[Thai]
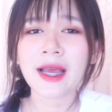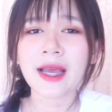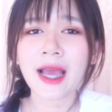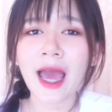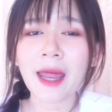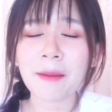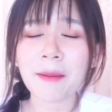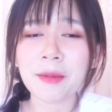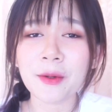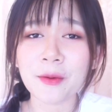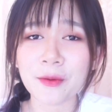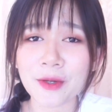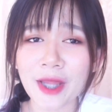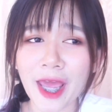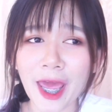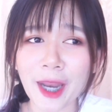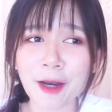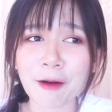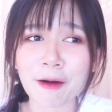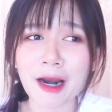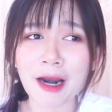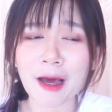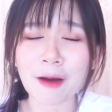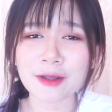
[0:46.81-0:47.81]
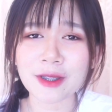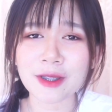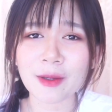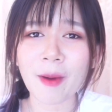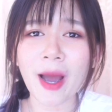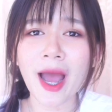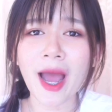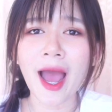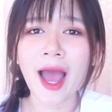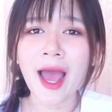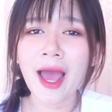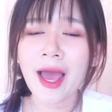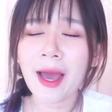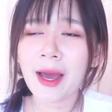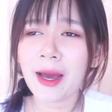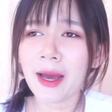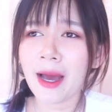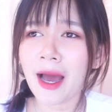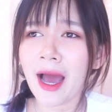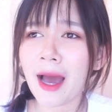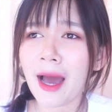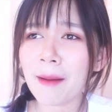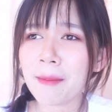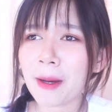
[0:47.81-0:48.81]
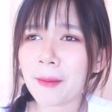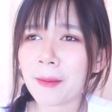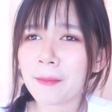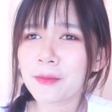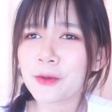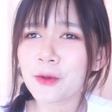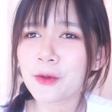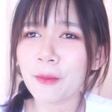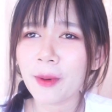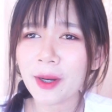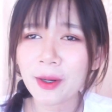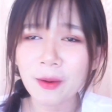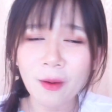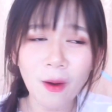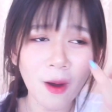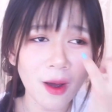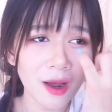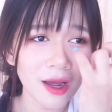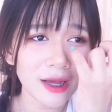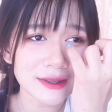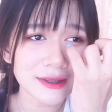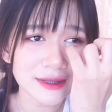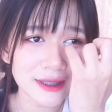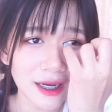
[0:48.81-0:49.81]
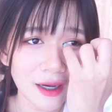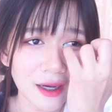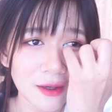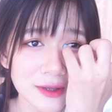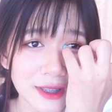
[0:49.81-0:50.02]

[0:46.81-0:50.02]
การผิวแทนของเราแต่ว่าถ้าแบบอยู่บ้านนอกอ่ะจะเข้า